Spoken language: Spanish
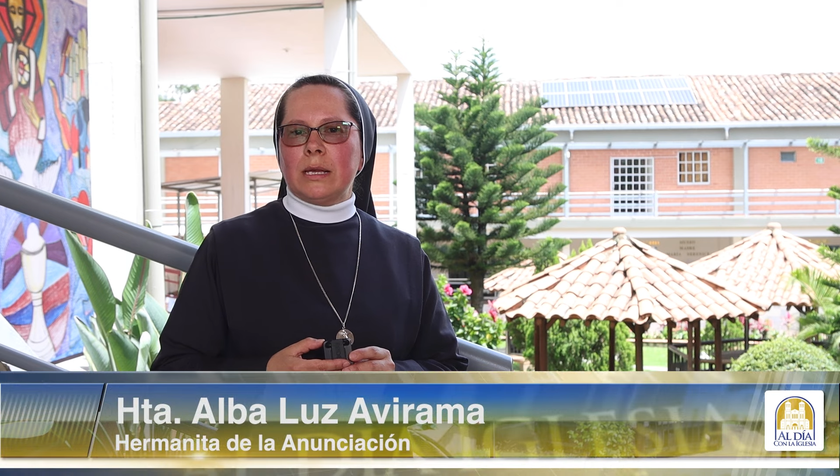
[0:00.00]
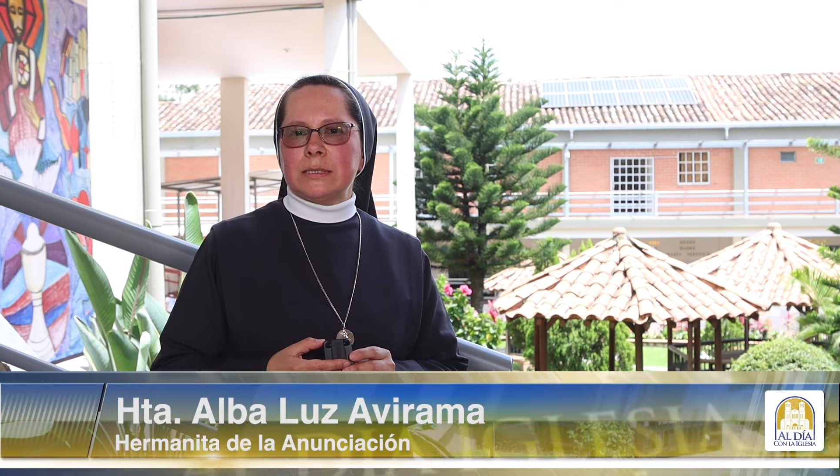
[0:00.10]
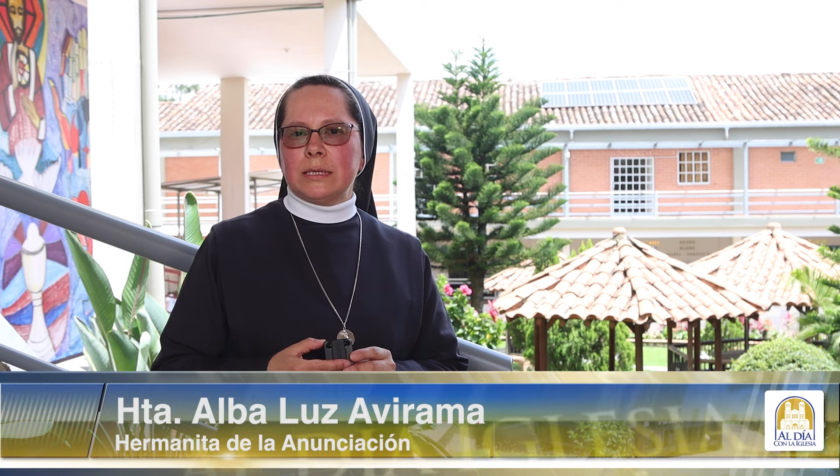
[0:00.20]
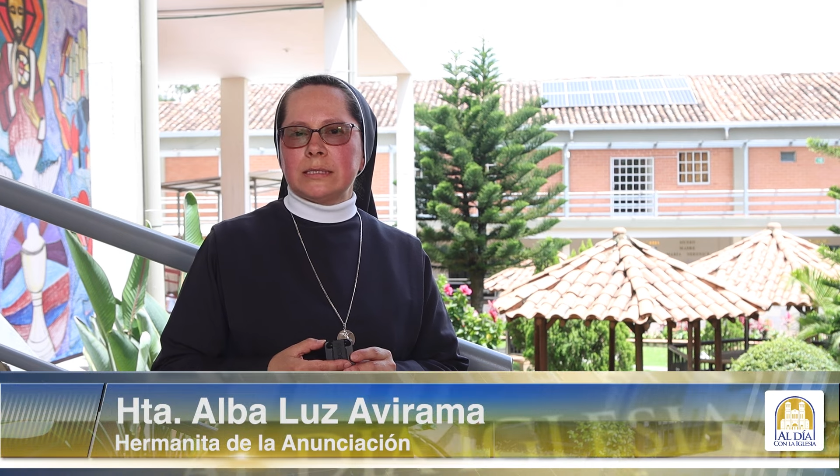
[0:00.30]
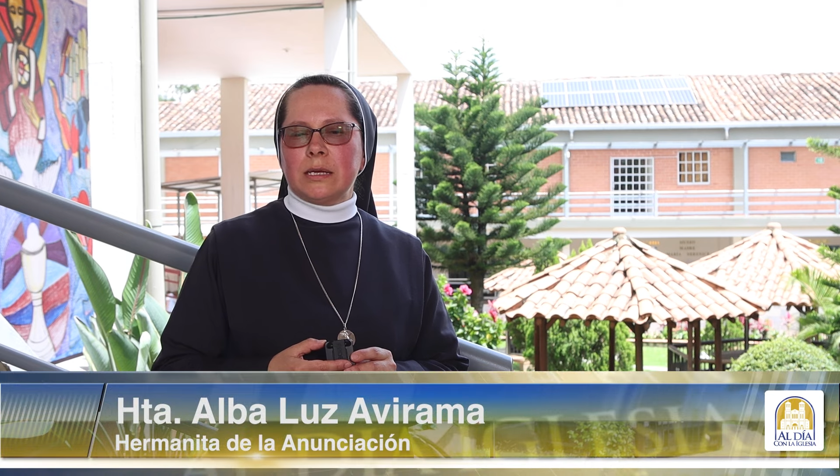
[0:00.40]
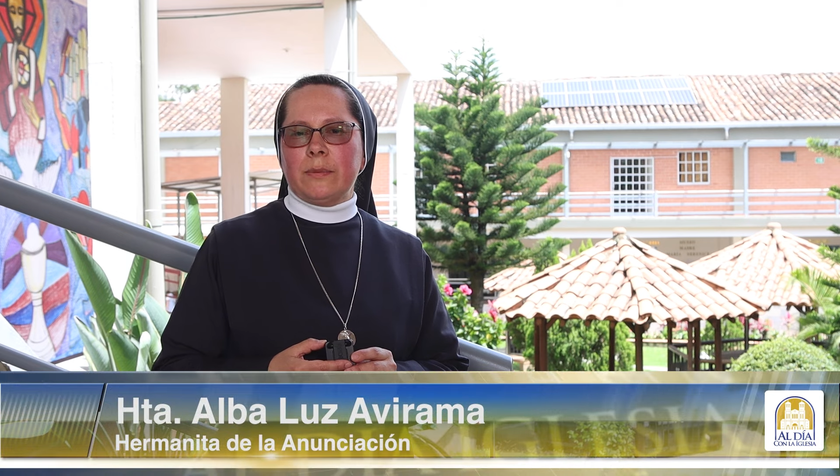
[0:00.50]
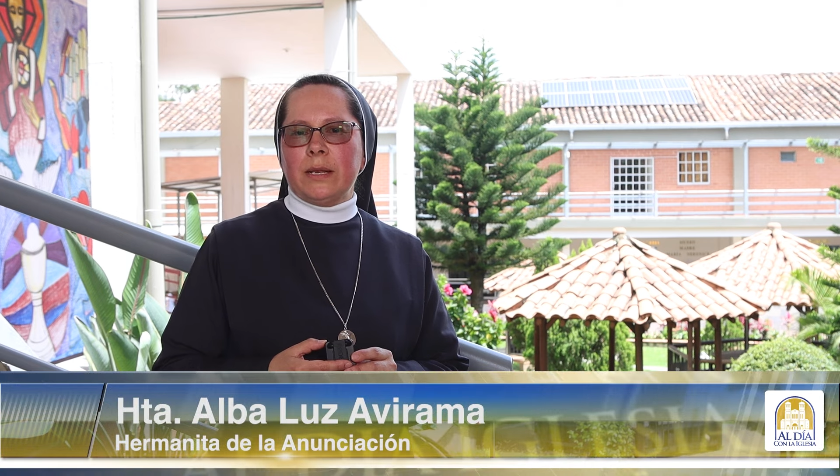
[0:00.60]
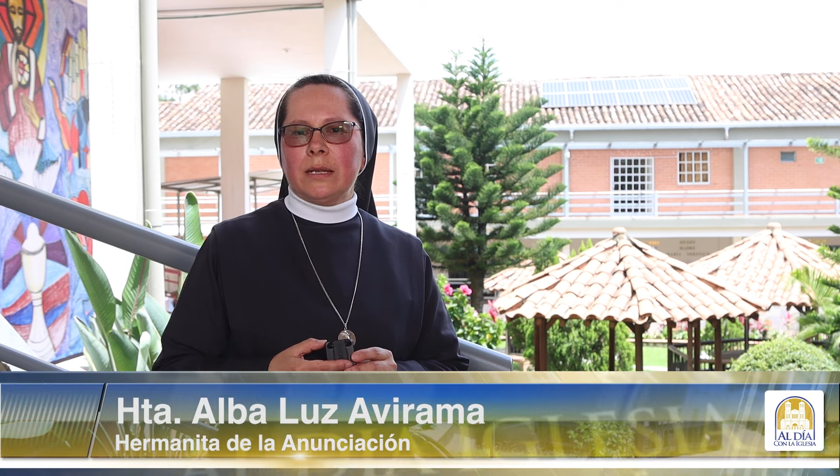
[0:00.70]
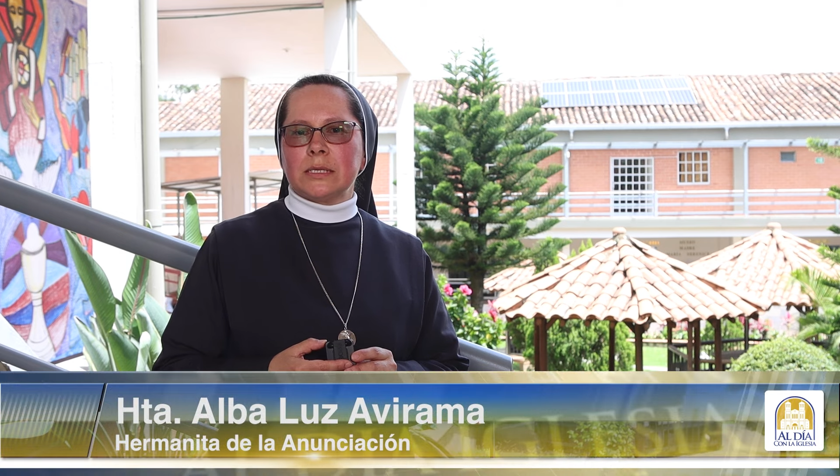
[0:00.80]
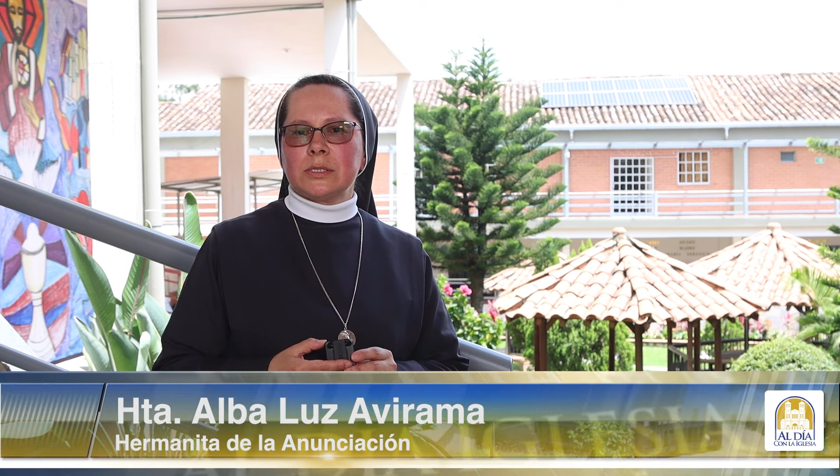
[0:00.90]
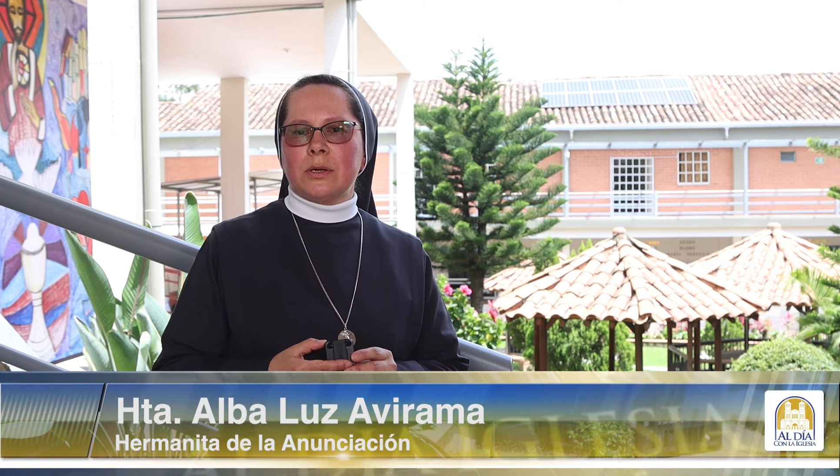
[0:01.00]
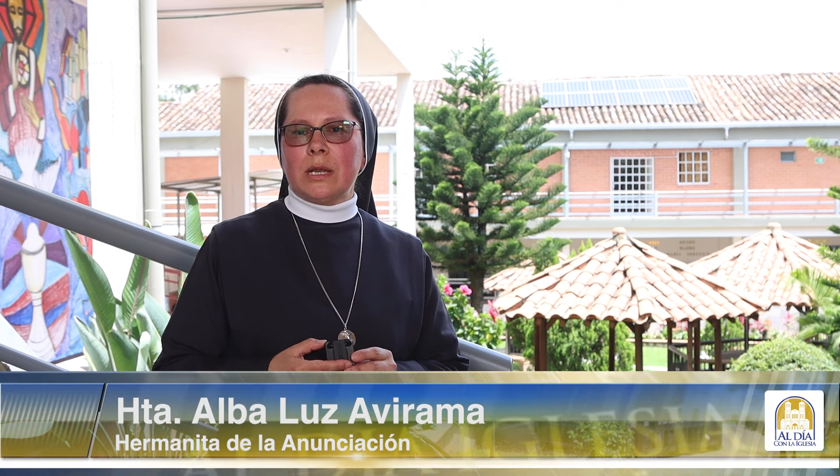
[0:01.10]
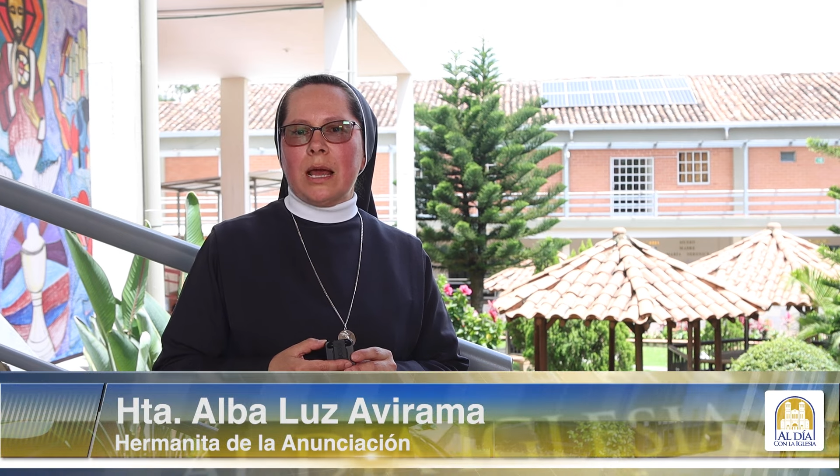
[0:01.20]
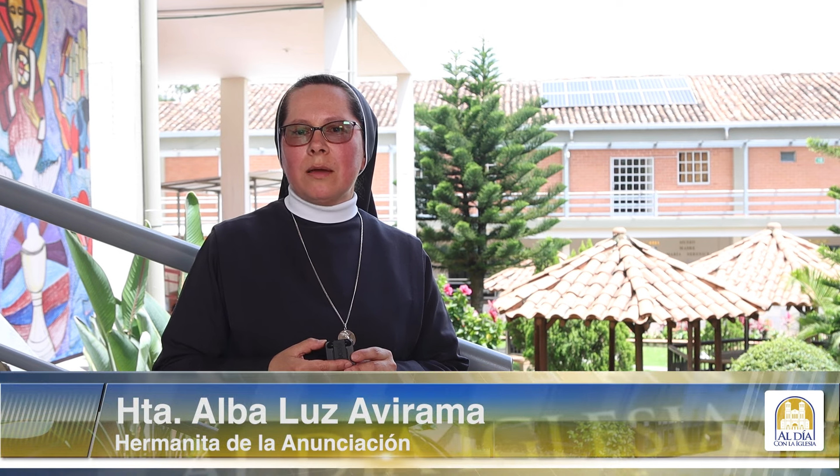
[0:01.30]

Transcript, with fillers: a hacer esta peregrinación,